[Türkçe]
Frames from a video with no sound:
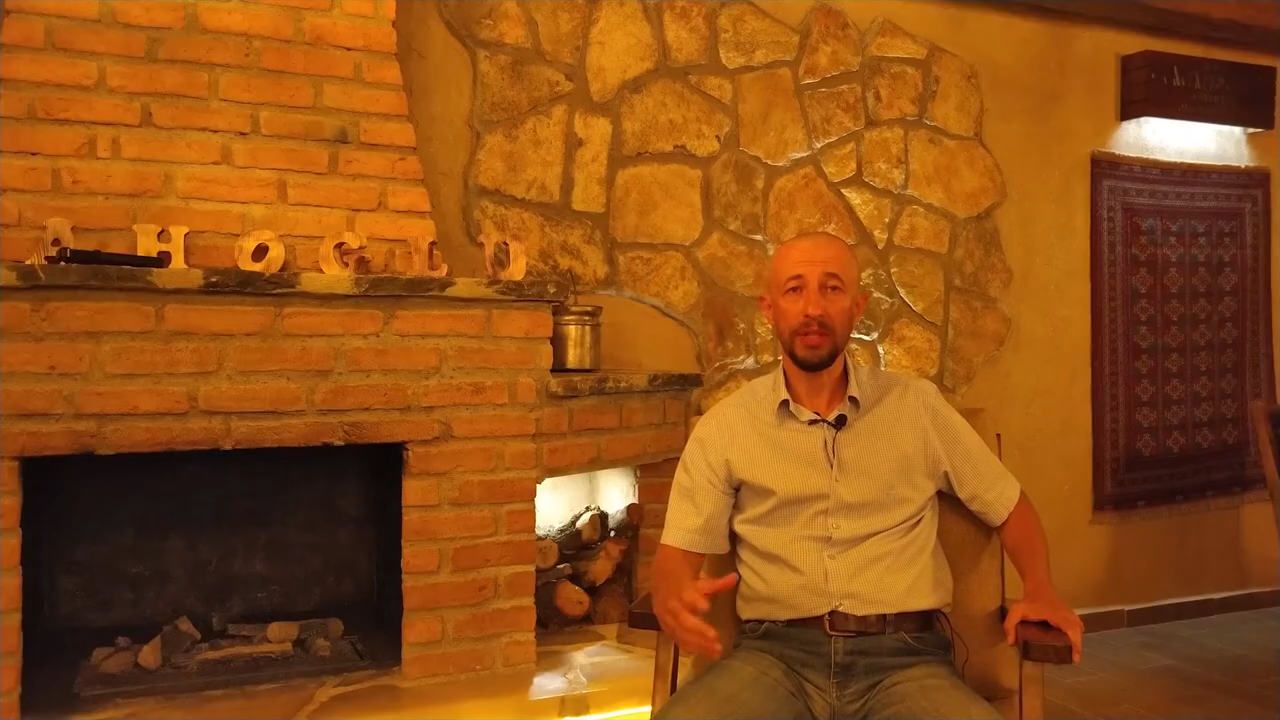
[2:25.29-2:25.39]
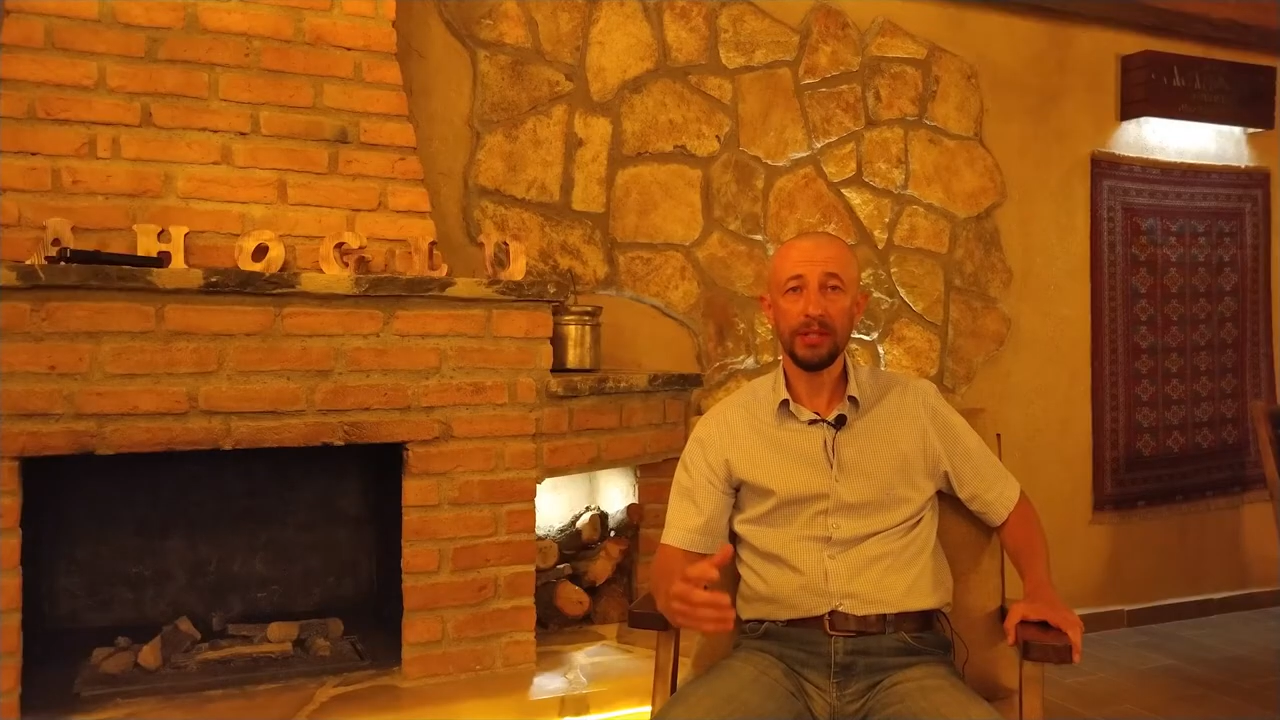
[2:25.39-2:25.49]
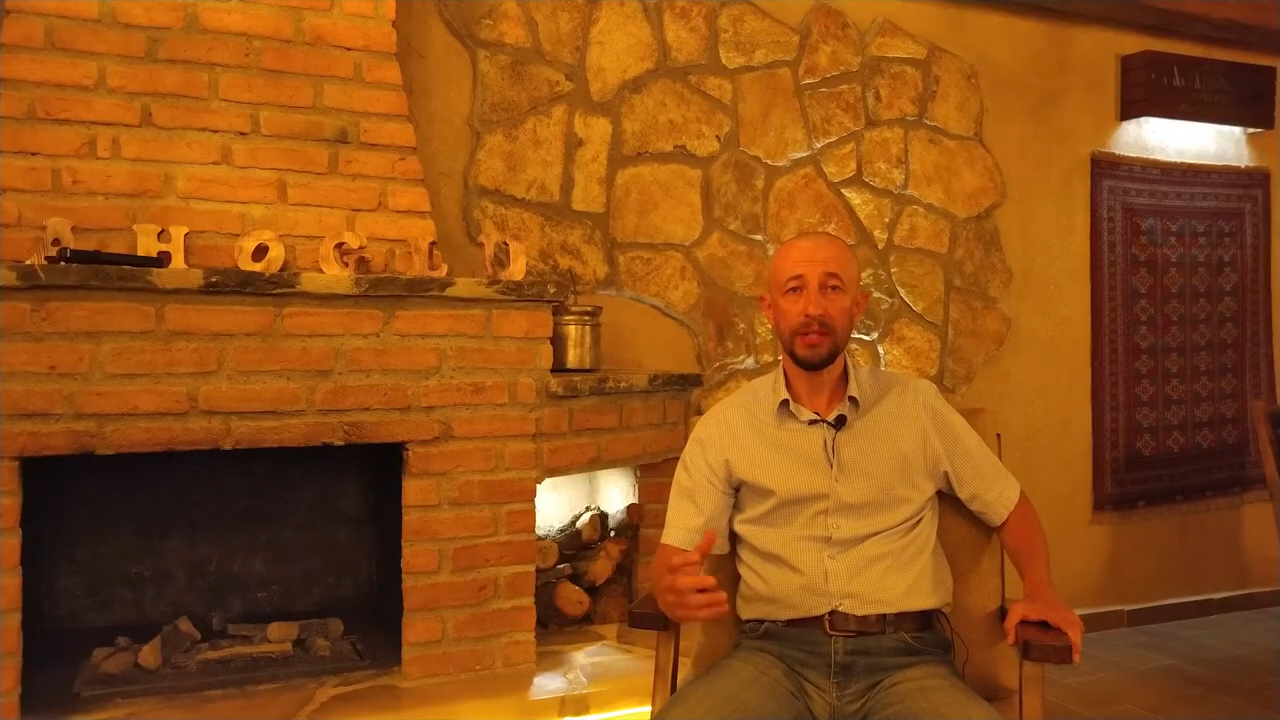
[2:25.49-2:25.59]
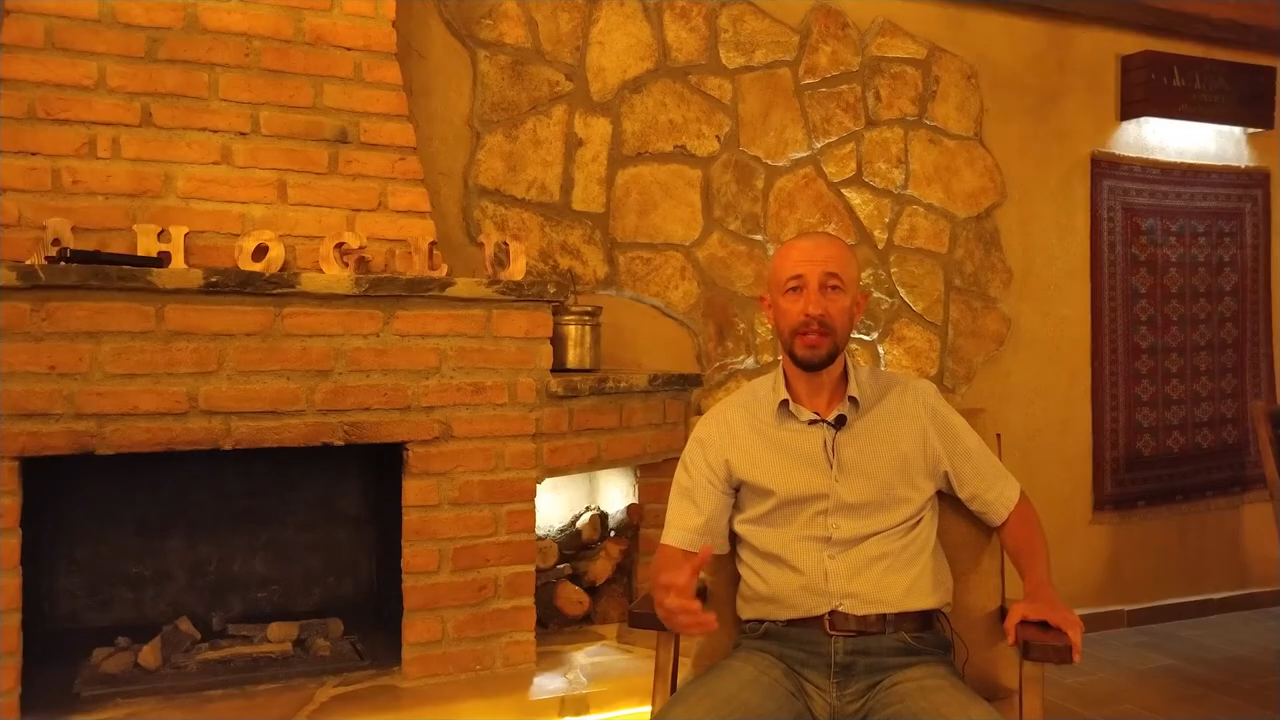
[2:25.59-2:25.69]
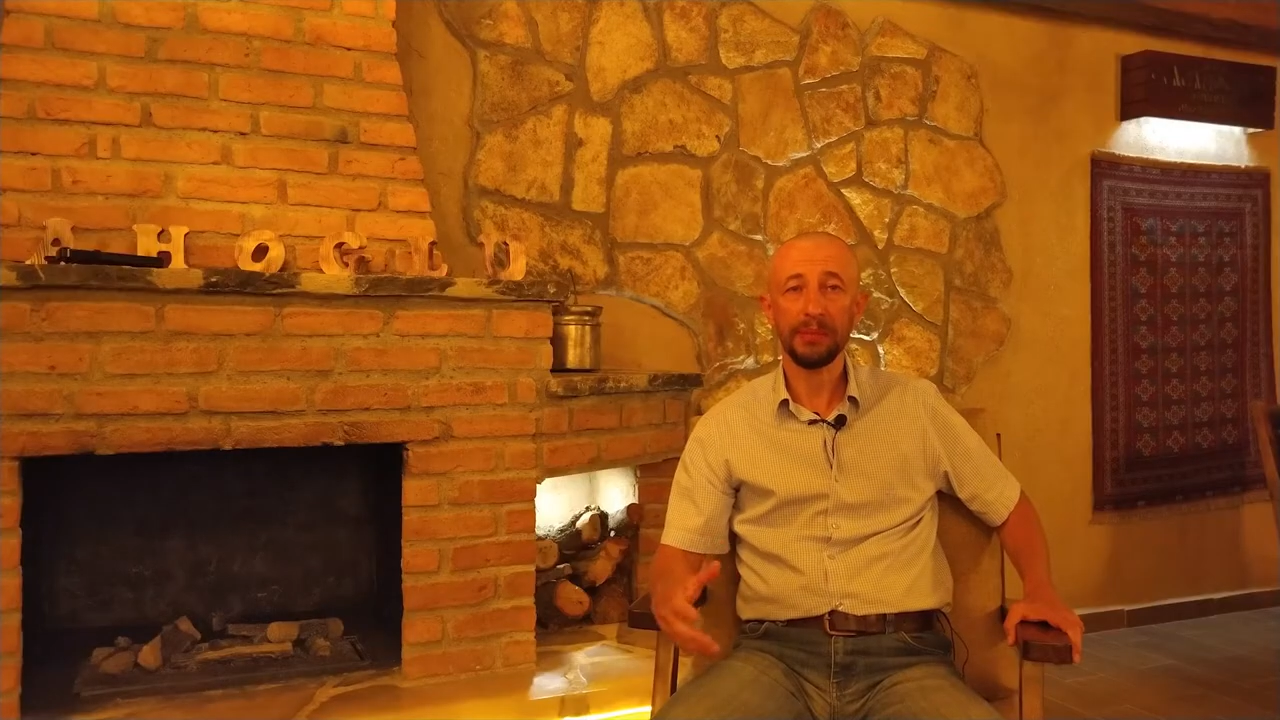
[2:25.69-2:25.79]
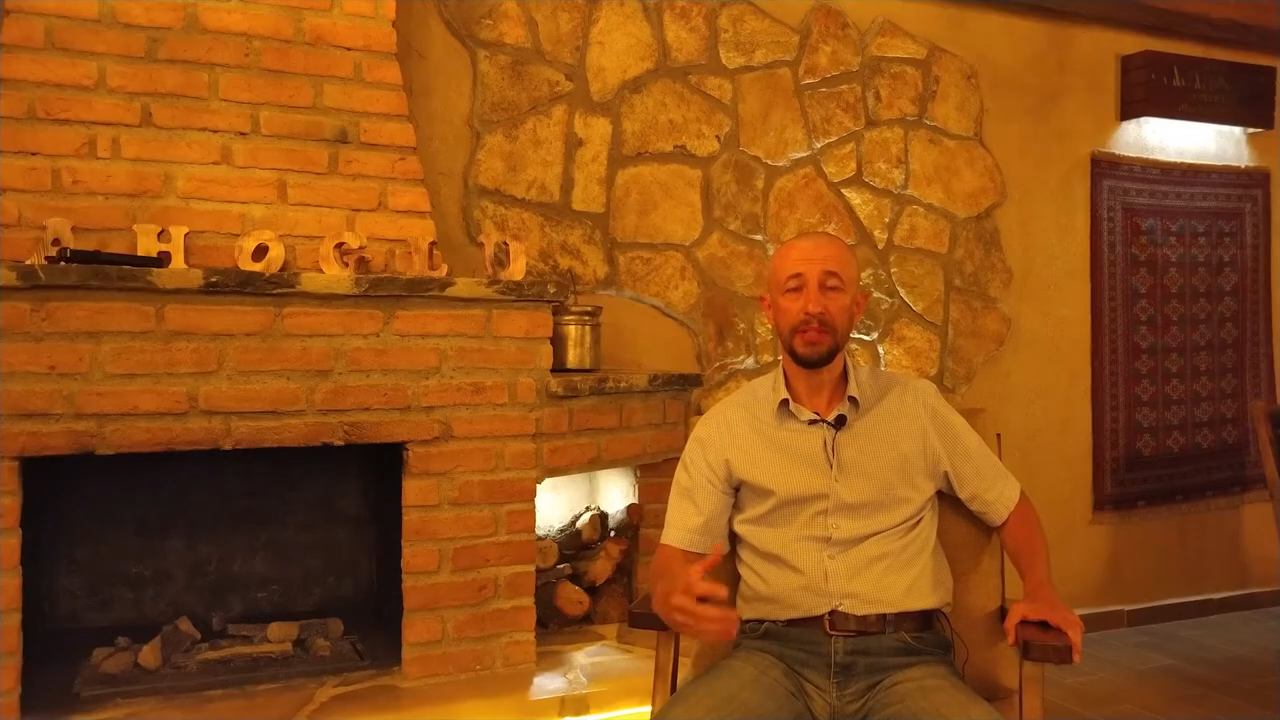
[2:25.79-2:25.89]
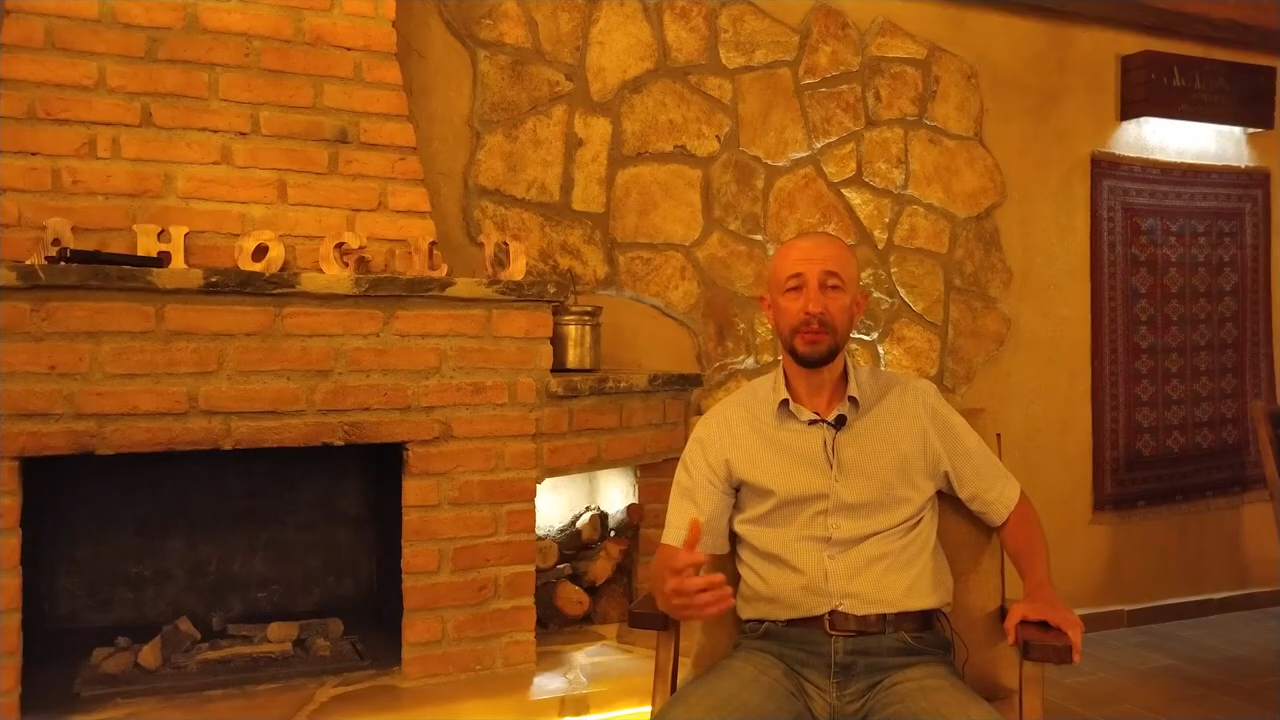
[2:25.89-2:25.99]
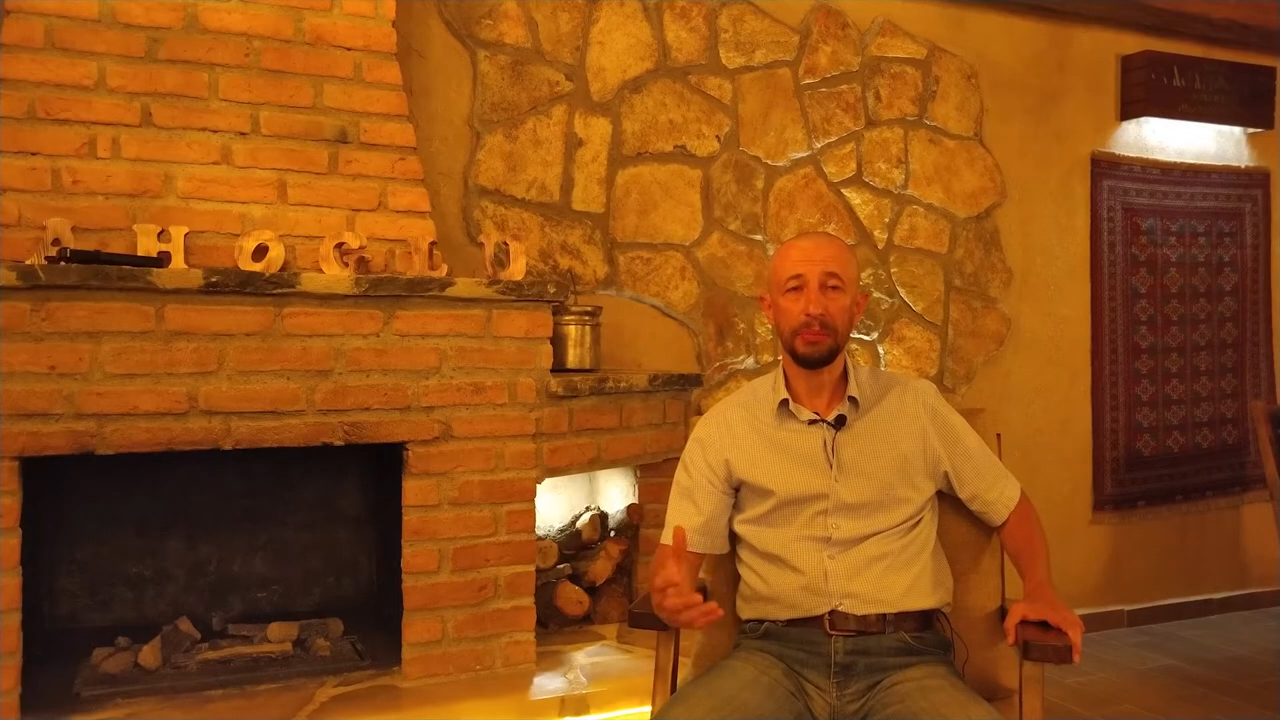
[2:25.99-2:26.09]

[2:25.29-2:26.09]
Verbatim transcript: Fransa'ya hizmet